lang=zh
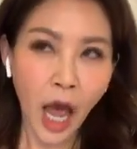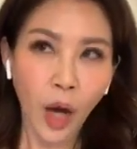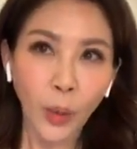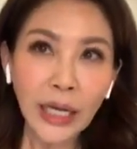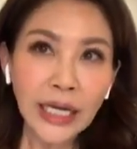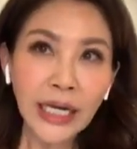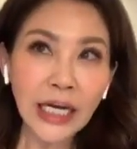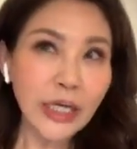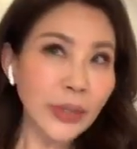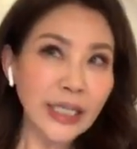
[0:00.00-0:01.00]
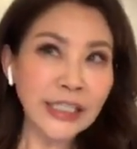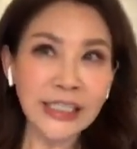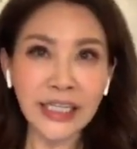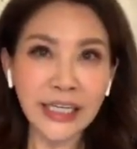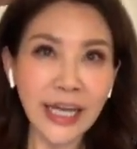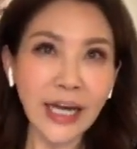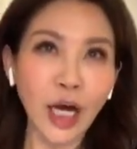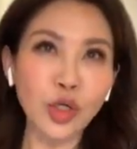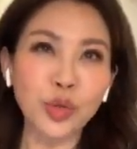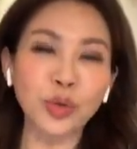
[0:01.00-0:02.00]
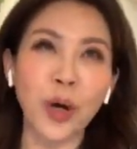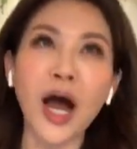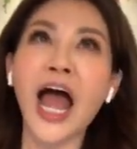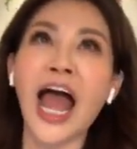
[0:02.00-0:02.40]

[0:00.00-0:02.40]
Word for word: 我立刻有一个信念告诉我，